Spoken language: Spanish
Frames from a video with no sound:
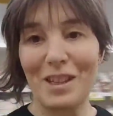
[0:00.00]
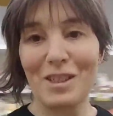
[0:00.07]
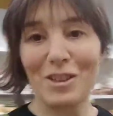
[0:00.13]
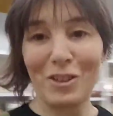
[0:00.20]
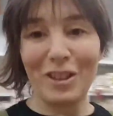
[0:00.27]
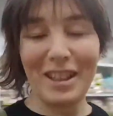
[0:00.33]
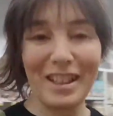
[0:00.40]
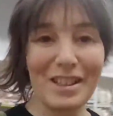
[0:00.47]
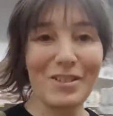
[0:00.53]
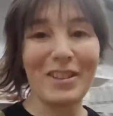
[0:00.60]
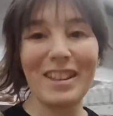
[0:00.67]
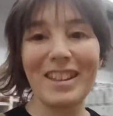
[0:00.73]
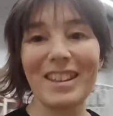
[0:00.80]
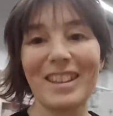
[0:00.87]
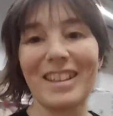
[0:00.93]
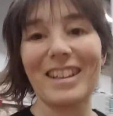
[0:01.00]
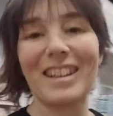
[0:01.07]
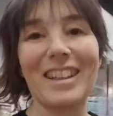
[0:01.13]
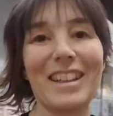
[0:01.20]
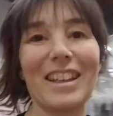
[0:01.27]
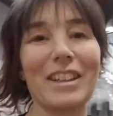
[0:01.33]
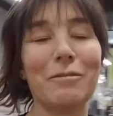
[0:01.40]
soy Ana Suárez de
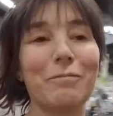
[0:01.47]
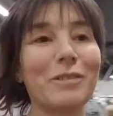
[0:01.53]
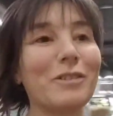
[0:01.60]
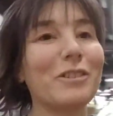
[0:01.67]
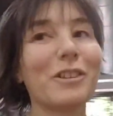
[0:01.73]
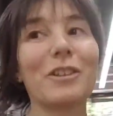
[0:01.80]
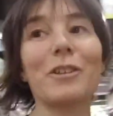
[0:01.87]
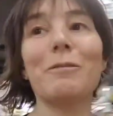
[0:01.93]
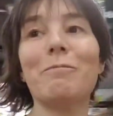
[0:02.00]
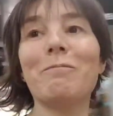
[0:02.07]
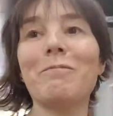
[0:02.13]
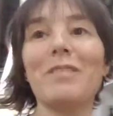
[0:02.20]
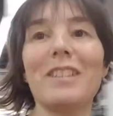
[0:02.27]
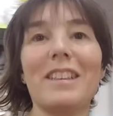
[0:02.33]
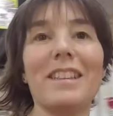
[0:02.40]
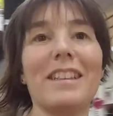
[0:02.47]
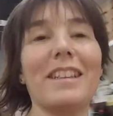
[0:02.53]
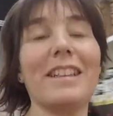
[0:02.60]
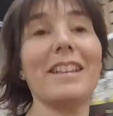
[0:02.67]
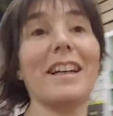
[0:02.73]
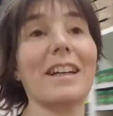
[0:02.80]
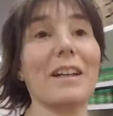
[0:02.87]
anayani.com
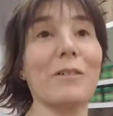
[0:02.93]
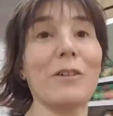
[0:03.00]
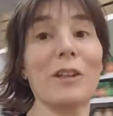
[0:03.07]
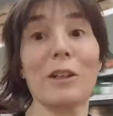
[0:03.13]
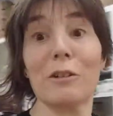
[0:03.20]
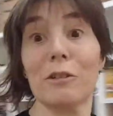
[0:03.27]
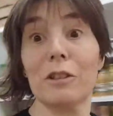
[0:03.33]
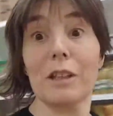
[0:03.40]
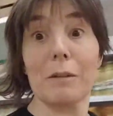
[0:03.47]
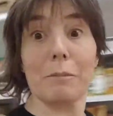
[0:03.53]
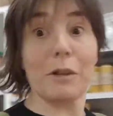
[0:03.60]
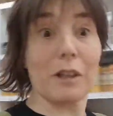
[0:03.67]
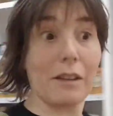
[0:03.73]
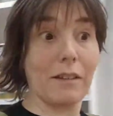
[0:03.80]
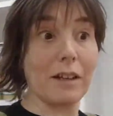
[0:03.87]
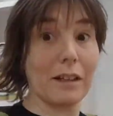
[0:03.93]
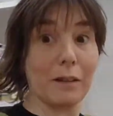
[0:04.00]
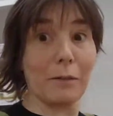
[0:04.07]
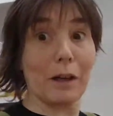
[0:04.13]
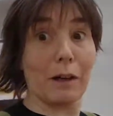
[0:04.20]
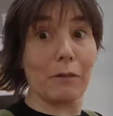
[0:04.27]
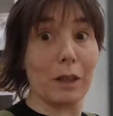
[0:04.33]
y acabo de encontrarme ahora de la que
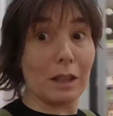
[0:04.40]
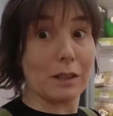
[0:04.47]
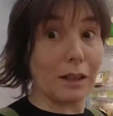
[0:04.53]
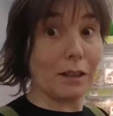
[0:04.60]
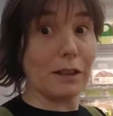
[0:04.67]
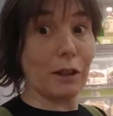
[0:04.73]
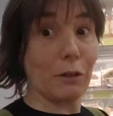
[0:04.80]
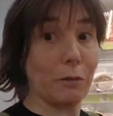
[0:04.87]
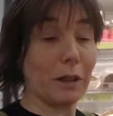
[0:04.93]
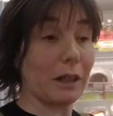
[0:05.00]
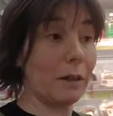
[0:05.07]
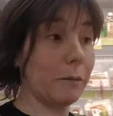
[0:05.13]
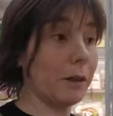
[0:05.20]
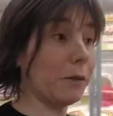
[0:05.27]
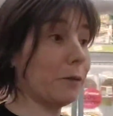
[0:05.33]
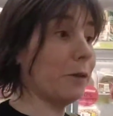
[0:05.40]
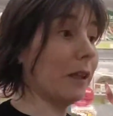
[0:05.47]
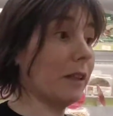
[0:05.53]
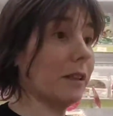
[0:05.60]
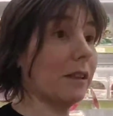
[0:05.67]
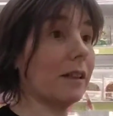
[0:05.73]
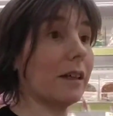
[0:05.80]
bajaba el Santiago Bernabéu,
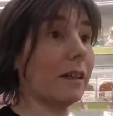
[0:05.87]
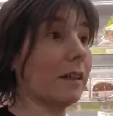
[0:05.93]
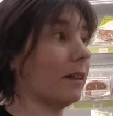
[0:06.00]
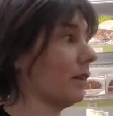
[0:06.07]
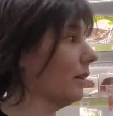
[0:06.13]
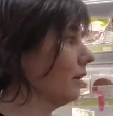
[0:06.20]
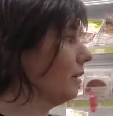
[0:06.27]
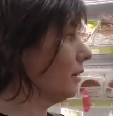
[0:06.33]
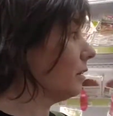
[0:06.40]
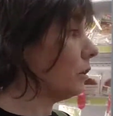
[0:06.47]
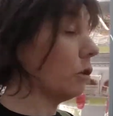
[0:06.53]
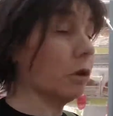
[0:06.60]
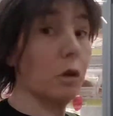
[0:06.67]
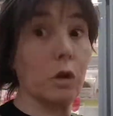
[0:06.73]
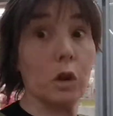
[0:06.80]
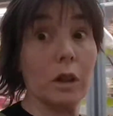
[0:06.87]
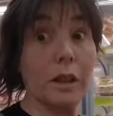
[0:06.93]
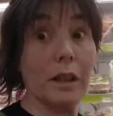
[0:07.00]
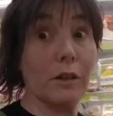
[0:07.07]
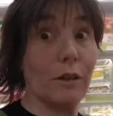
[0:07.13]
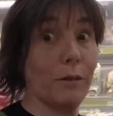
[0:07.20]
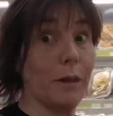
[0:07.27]
una tienda que no
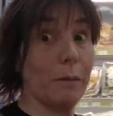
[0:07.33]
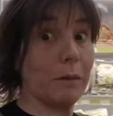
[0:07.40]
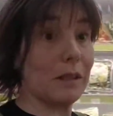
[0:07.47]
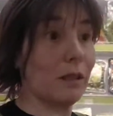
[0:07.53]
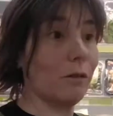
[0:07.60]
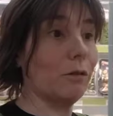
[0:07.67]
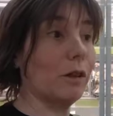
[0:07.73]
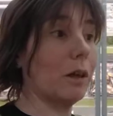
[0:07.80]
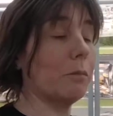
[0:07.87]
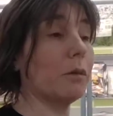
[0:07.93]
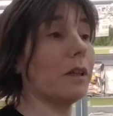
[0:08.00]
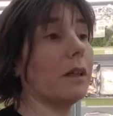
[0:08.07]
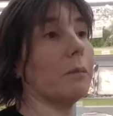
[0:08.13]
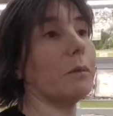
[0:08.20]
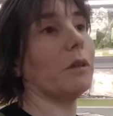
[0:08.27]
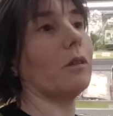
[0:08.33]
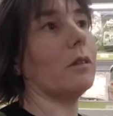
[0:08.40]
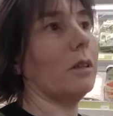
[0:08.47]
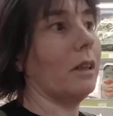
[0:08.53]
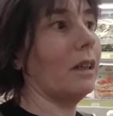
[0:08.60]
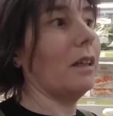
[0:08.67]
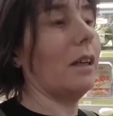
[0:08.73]
conocía, no había pasado nunca por ella, pero
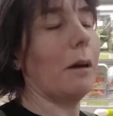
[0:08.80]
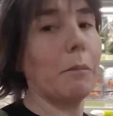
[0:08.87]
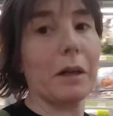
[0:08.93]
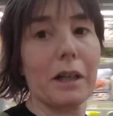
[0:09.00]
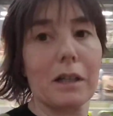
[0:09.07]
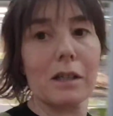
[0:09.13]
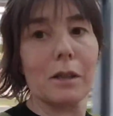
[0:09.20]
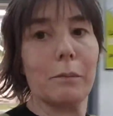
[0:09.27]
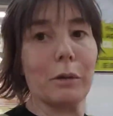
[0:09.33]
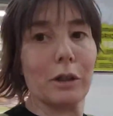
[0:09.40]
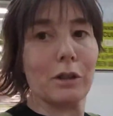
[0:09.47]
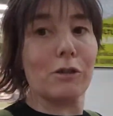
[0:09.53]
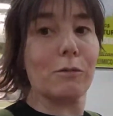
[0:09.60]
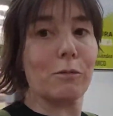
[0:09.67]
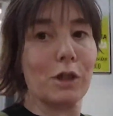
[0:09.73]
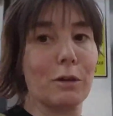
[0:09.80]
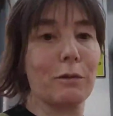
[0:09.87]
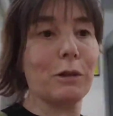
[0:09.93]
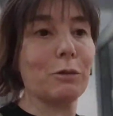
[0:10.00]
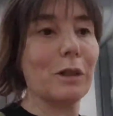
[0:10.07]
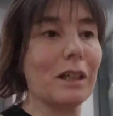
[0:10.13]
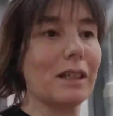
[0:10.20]
la marca sí porque somos
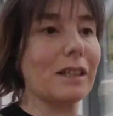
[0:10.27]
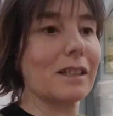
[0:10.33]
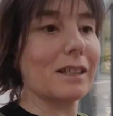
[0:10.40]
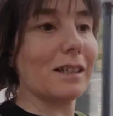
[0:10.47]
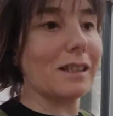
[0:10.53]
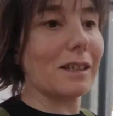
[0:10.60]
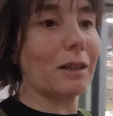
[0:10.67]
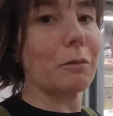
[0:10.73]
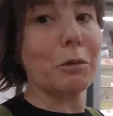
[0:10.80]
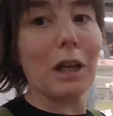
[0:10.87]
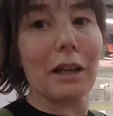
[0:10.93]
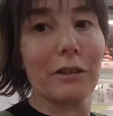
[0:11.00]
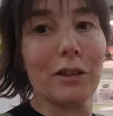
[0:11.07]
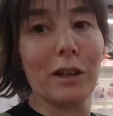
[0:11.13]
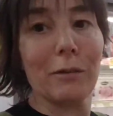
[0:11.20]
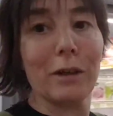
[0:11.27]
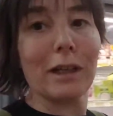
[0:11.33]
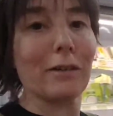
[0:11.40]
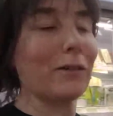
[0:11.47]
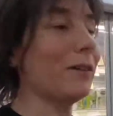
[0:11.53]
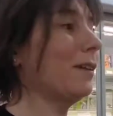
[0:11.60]
habituales, que es y Navarro,